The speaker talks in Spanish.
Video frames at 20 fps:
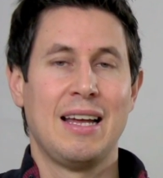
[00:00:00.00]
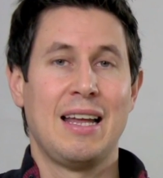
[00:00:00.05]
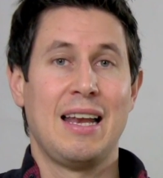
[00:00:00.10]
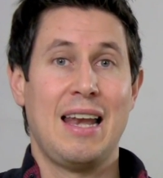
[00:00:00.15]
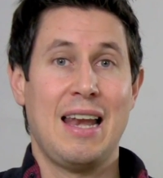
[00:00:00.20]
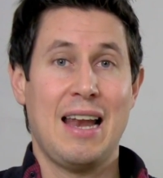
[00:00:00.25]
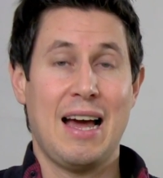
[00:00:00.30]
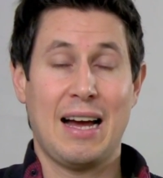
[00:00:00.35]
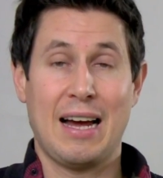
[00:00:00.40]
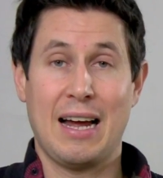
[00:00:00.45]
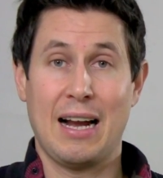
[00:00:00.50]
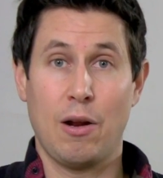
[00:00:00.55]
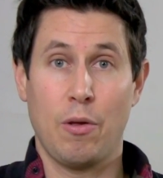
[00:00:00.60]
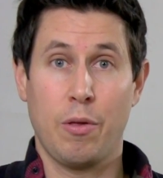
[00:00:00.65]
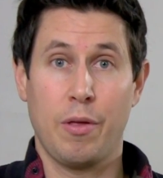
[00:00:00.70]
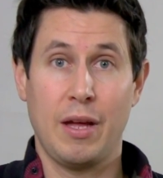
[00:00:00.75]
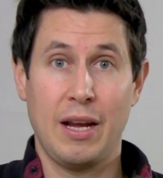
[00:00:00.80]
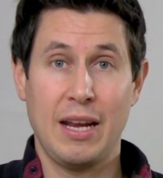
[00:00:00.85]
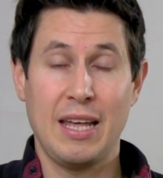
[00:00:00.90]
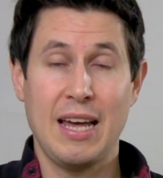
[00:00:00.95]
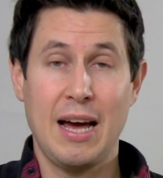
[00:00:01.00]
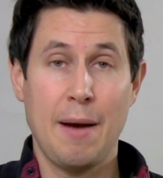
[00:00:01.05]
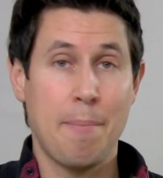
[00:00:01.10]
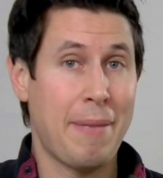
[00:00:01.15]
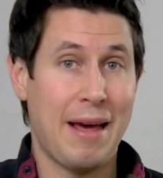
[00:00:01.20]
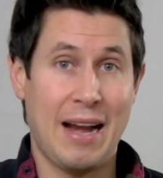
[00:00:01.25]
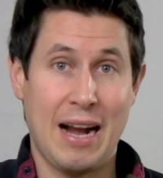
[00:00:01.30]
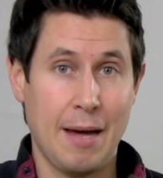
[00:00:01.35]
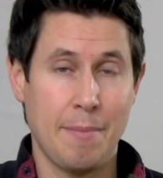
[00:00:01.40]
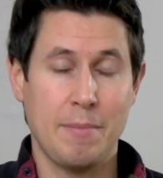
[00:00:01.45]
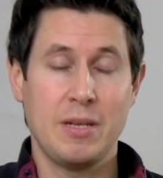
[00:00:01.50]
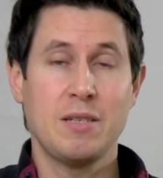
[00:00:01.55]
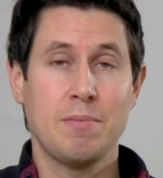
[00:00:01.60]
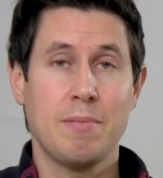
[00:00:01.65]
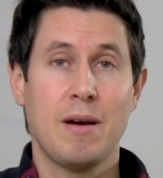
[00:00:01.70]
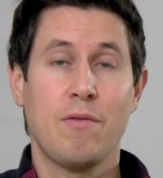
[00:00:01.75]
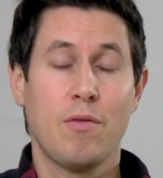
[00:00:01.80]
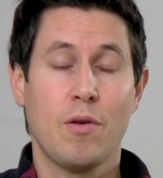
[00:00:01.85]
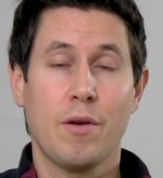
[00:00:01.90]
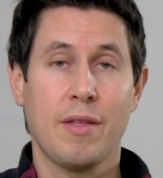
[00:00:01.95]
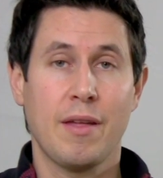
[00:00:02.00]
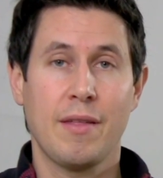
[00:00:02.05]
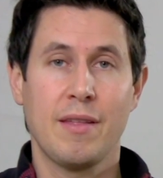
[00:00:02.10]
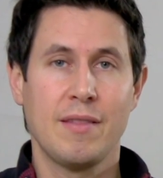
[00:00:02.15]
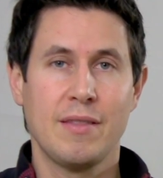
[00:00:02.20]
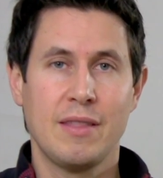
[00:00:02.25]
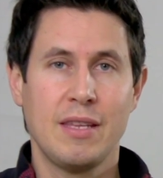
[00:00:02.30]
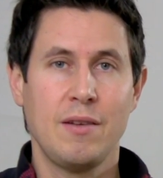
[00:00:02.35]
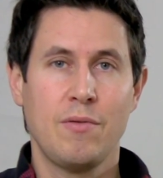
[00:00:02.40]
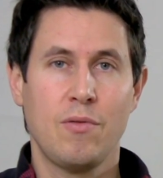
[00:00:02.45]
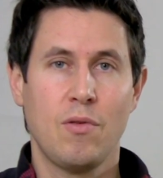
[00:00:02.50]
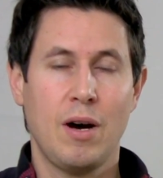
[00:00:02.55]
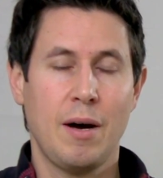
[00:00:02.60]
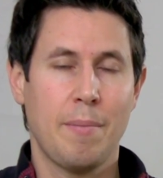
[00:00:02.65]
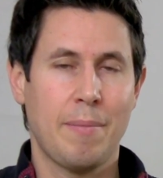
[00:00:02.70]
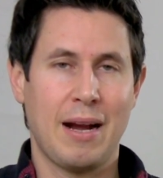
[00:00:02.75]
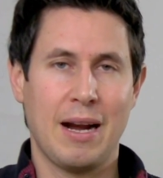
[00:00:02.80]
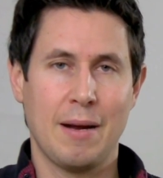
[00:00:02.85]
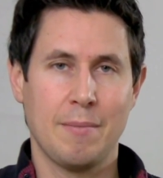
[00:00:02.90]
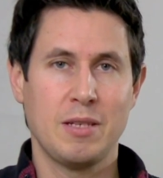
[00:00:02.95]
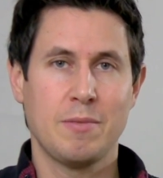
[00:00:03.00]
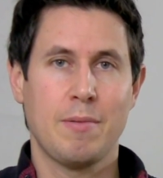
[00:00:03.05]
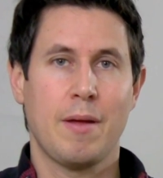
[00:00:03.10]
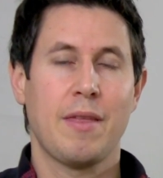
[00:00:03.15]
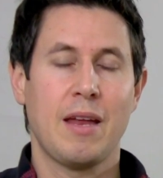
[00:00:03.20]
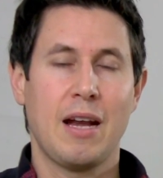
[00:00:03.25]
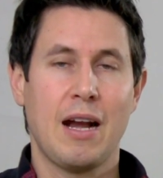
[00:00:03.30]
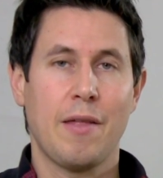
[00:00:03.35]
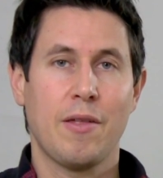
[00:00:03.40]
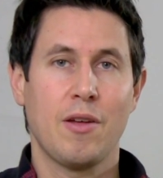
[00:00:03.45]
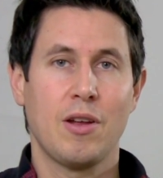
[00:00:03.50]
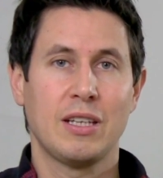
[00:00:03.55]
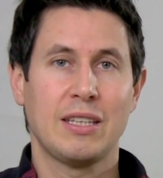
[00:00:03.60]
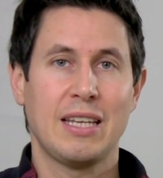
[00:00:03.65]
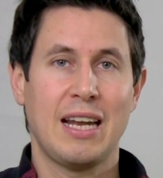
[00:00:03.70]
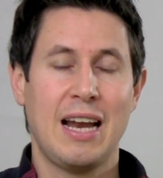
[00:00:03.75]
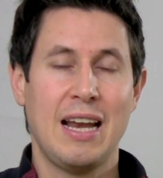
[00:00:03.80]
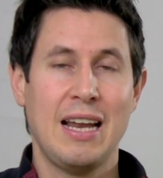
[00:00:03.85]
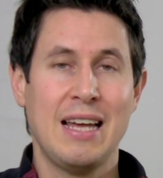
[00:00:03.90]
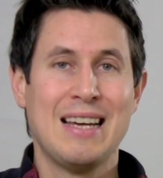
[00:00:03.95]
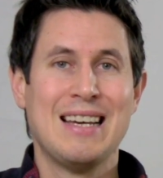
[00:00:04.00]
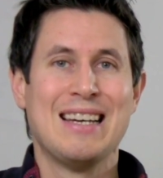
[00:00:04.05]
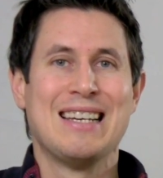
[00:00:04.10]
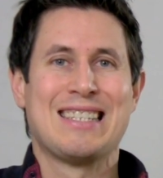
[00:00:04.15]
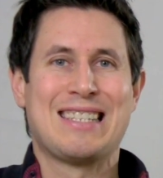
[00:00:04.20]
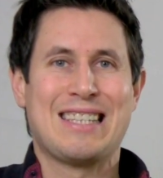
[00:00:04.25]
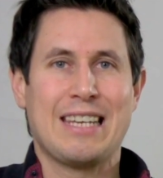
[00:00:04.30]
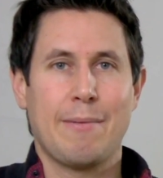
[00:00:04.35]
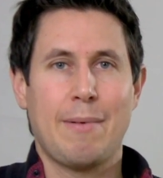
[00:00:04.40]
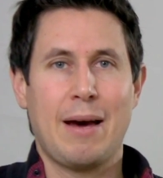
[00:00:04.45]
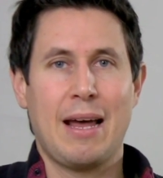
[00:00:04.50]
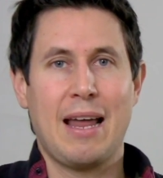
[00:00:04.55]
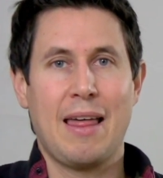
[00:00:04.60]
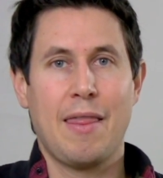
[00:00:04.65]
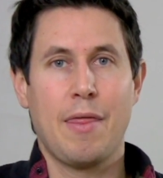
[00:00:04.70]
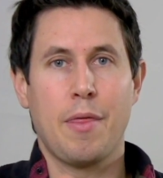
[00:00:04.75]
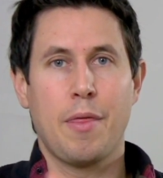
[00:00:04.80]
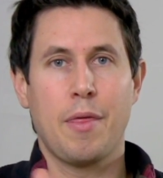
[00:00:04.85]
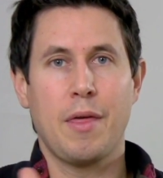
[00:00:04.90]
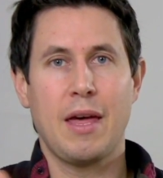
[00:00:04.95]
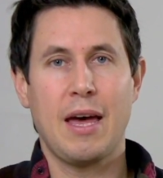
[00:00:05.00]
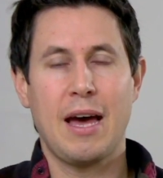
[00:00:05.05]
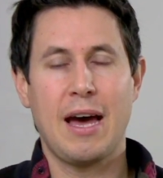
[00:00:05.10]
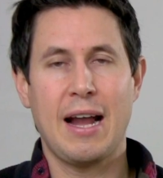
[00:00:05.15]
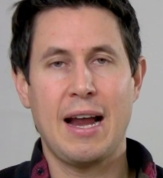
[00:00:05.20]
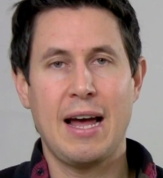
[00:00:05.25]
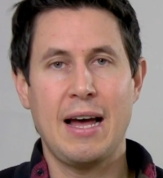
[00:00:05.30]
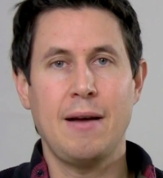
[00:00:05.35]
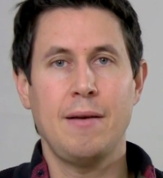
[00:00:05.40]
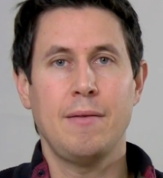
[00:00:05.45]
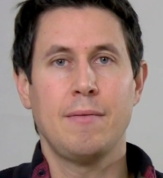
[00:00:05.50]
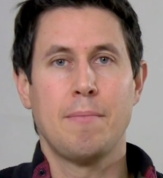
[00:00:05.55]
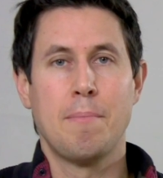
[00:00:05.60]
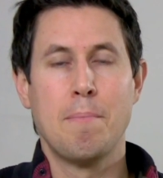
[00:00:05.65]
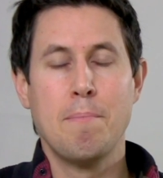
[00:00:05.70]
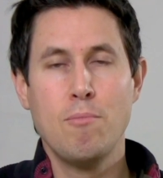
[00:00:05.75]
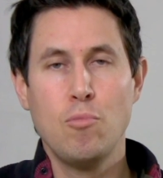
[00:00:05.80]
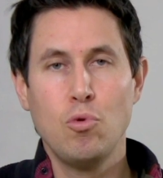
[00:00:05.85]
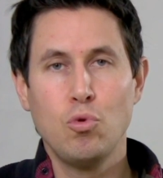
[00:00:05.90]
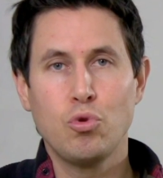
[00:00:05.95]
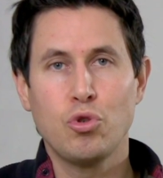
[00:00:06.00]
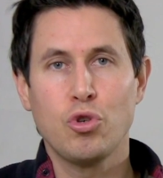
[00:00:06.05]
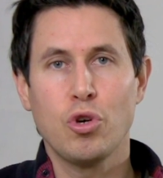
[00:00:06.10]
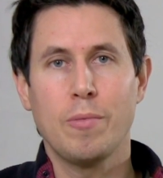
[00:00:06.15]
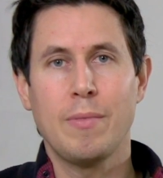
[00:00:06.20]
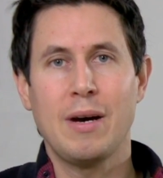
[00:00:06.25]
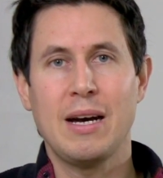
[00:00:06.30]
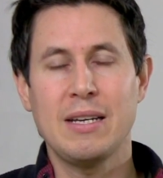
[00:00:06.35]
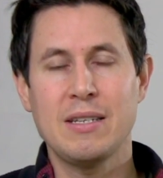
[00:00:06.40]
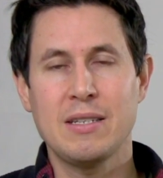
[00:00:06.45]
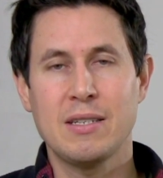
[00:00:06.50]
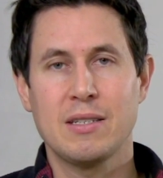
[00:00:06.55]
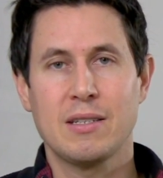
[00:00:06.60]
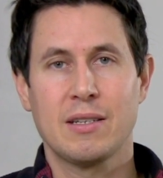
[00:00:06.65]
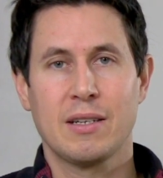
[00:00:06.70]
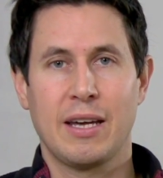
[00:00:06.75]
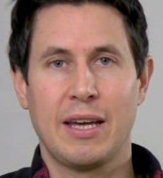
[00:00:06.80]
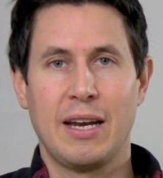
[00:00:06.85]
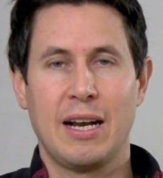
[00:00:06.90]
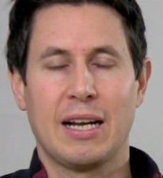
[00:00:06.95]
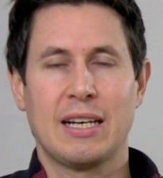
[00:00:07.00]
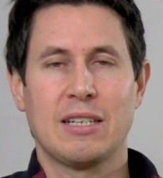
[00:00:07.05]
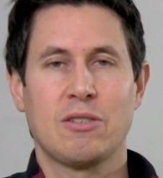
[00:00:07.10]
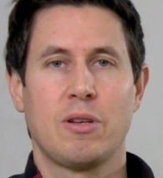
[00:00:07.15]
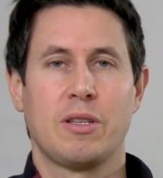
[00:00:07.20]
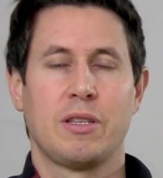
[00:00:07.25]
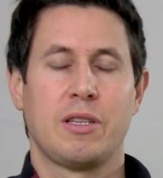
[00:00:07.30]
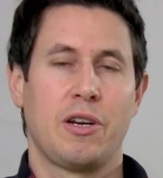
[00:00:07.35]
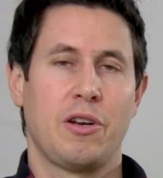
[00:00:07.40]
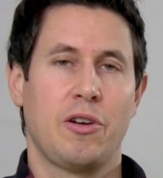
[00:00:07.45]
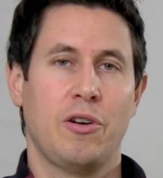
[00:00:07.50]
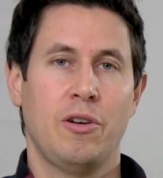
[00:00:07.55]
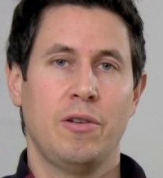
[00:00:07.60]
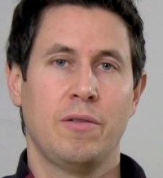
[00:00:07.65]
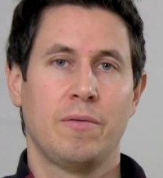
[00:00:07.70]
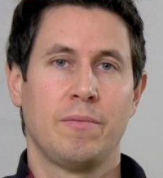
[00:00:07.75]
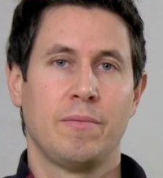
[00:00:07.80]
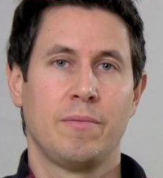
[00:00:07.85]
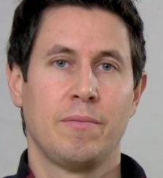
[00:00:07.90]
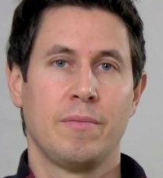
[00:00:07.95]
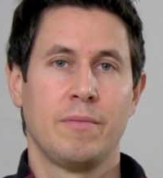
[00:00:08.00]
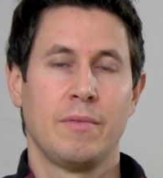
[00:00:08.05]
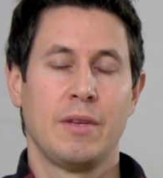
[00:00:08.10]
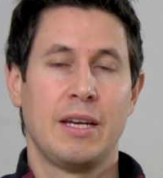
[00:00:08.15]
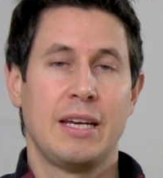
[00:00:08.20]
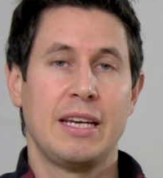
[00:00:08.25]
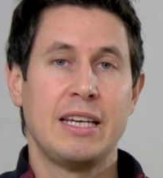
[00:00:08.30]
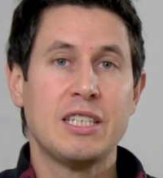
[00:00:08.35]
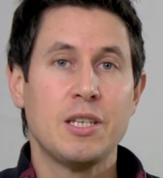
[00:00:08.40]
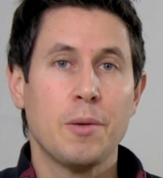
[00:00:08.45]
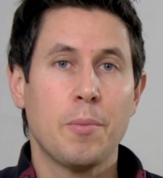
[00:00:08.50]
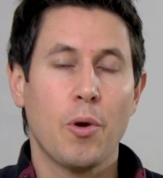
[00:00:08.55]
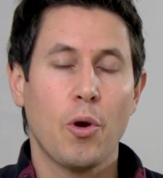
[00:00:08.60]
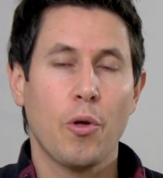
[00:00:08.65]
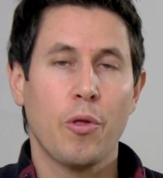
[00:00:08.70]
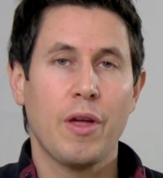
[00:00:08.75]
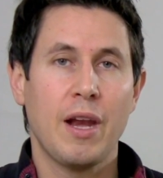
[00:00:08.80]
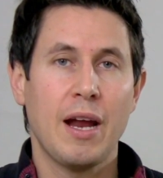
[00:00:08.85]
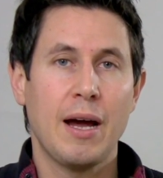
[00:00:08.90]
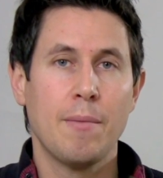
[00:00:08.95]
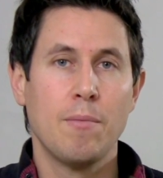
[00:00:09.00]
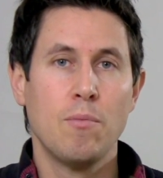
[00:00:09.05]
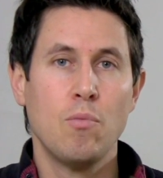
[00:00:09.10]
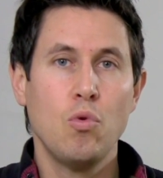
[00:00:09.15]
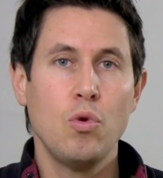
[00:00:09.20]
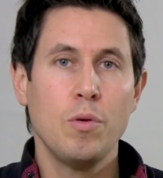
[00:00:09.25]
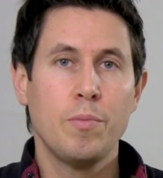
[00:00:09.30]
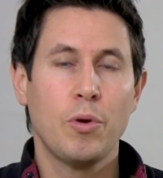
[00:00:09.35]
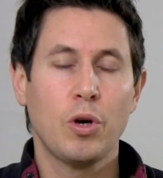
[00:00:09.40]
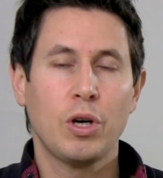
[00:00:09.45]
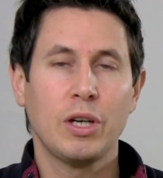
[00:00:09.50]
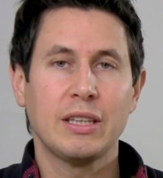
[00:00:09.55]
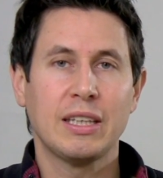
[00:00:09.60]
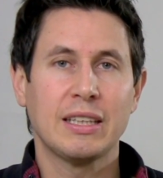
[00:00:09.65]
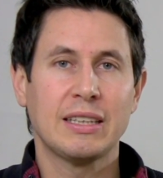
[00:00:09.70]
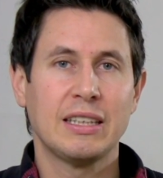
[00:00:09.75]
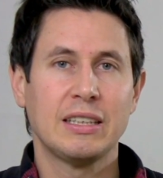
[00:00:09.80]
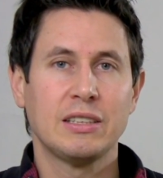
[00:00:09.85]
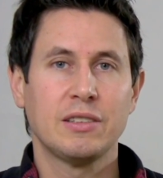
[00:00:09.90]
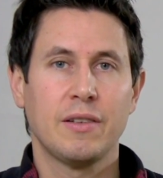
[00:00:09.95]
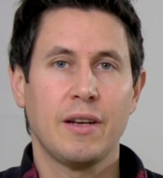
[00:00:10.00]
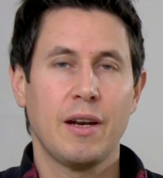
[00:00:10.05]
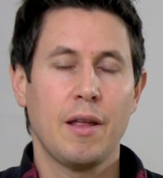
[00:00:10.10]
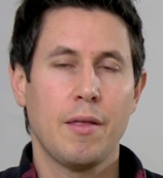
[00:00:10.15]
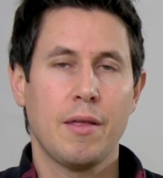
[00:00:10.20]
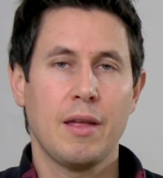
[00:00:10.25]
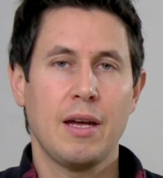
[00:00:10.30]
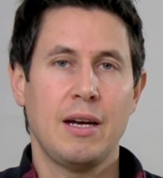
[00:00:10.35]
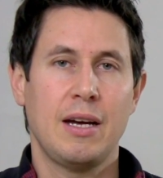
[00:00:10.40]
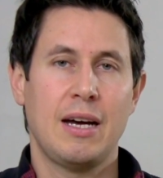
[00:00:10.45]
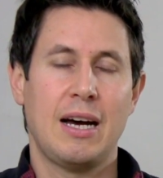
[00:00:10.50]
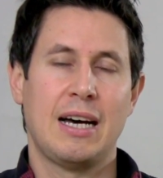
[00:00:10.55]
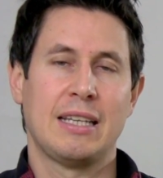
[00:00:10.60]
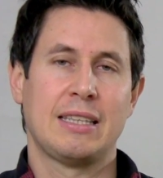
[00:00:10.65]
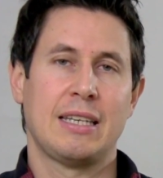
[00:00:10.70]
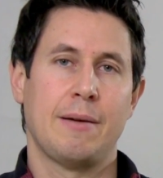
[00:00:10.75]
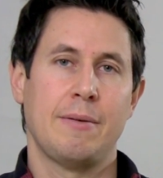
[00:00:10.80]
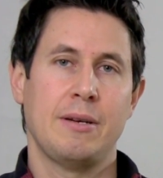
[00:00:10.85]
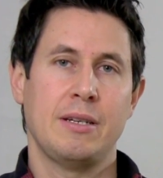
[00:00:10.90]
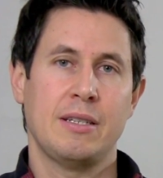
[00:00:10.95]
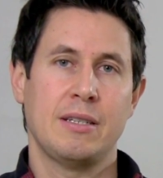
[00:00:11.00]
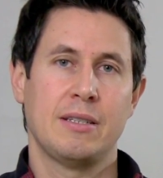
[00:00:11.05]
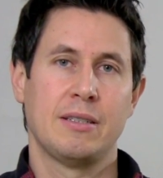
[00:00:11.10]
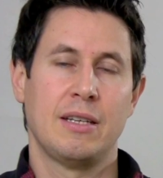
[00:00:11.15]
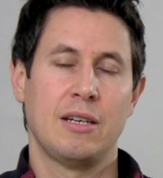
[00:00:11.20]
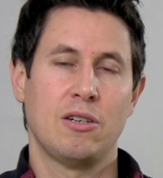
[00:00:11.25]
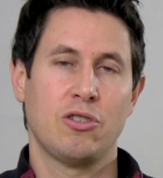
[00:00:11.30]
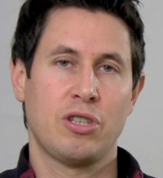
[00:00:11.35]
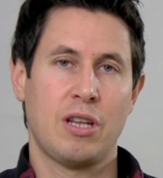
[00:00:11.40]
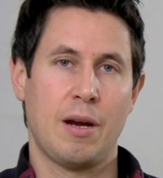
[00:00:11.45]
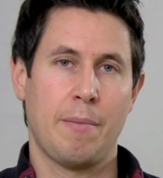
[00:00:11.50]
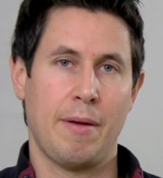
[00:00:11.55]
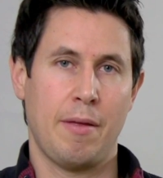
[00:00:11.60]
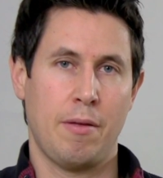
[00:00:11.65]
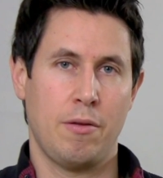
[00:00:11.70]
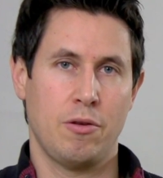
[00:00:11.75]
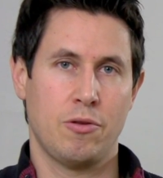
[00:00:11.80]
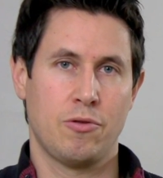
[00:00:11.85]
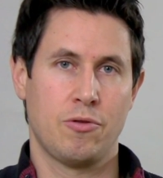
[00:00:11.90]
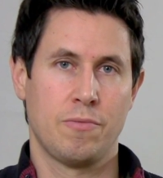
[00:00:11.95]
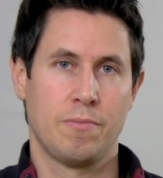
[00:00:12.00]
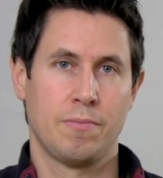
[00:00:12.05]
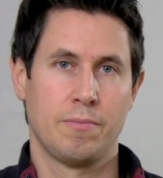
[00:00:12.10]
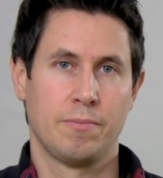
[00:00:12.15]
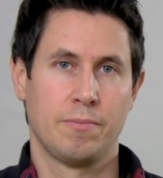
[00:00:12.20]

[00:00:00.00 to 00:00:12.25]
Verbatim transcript: La carrocería, para la misma fuerza centrífuga, para la misma aceleración lateral, se balanceará mucho más que en el caso anterior y se producirá muy poquita transferencia a través de los trapecios.